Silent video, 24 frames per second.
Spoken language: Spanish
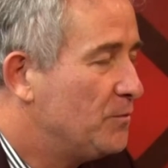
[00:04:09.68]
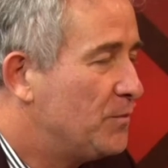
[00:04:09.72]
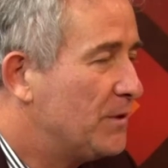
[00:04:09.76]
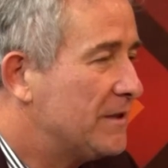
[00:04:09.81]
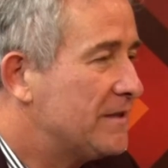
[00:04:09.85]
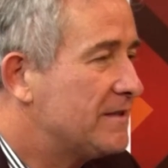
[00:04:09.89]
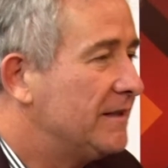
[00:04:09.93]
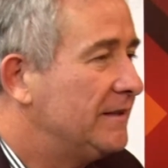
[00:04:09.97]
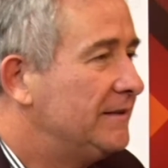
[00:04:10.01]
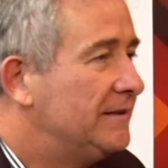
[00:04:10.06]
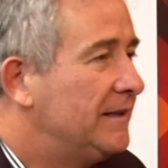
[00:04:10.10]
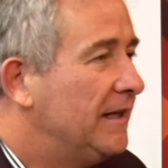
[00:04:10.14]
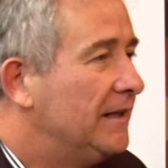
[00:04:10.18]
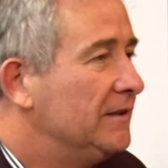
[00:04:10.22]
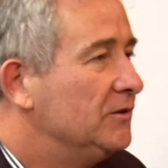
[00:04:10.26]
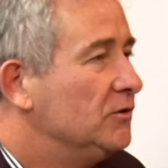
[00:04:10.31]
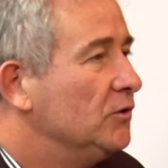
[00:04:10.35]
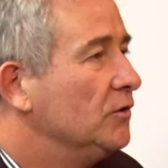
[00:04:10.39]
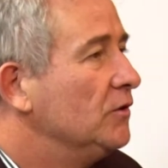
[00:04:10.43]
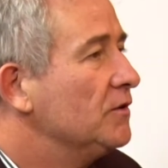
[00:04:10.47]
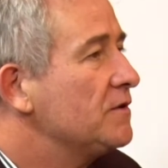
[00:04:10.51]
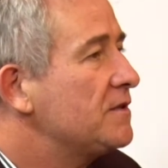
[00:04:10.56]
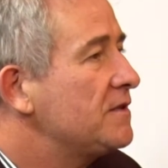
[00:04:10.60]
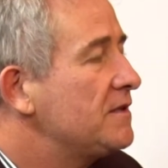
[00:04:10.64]

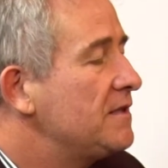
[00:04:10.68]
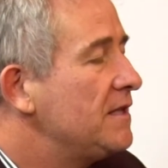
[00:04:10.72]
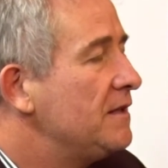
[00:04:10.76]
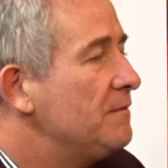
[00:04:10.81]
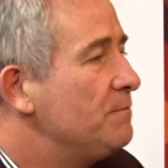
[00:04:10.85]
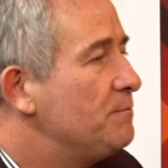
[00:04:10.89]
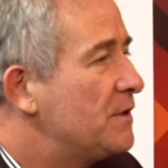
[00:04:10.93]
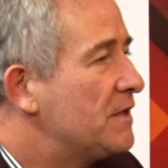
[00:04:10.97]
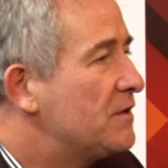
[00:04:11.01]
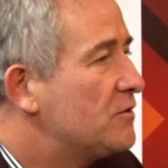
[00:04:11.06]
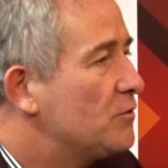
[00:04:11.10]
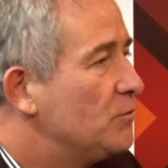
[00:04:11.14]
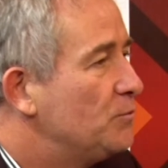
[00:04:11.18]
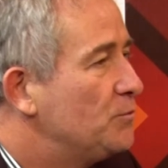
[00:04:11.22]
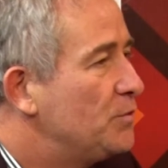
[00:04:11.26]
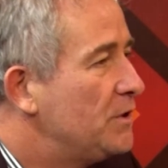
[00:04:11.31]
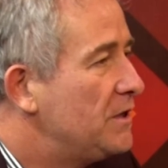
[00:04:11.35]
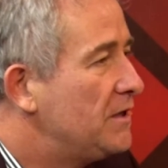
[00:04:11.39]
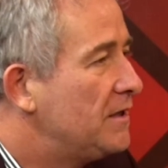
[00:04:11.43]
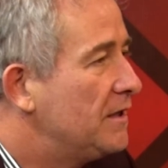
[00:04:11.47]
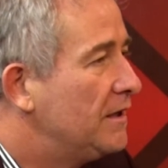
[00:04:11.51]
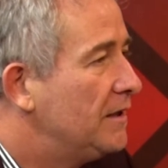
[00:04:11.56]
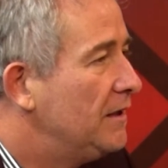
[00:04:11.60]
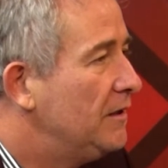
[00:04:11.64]
presentando. ¿Siempre
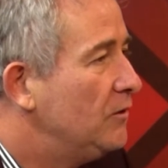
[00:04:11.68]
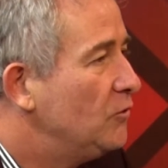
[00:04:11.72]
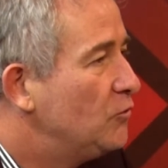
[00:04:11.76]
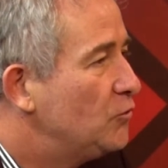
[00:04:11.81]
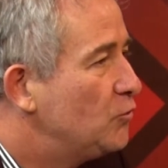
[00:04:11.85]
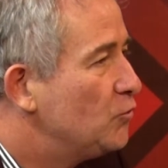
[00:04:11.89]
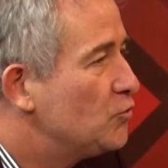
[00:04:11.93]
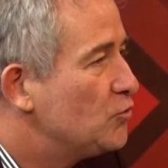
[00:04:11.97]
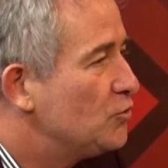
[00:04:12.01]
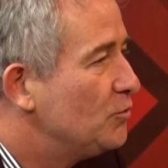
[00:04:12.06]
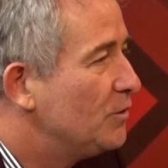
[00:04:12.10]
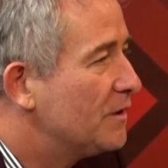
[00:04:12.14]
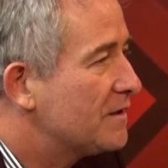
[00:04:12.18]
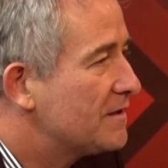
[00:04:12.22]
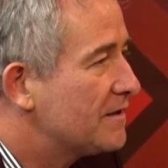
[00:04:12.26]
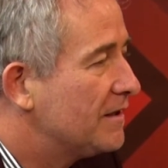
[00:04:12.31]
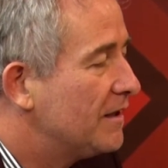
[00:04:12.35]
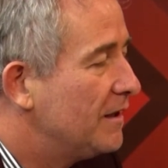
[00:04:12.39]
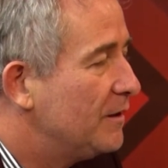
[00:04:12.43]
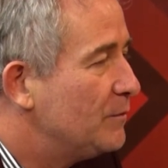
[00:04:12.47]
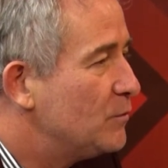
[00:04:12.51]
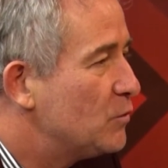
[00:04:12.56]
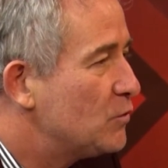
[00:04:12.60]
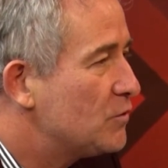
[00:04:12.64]
supiste que lo tuyo iba a
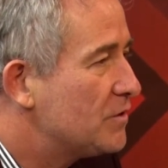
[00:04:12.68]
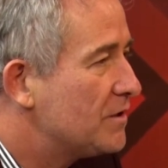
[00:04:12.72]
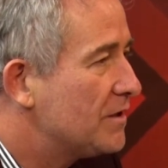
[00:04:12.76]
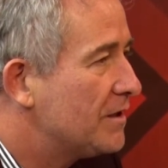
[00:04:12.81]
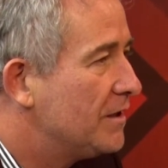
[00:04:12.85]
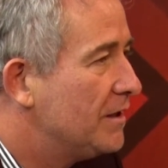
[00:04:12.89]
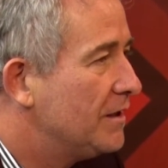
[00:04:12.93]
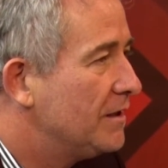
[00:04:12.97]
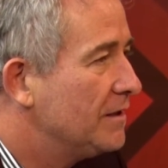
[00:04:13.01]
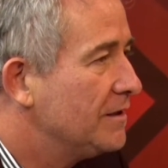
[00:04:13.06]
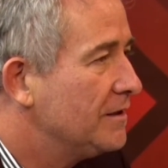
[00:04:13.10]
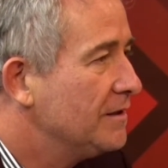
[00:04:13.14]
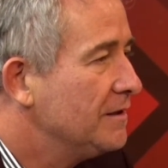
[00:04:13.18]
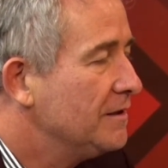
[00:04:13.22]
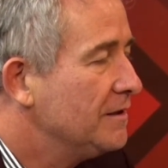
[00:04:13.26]
ser la música?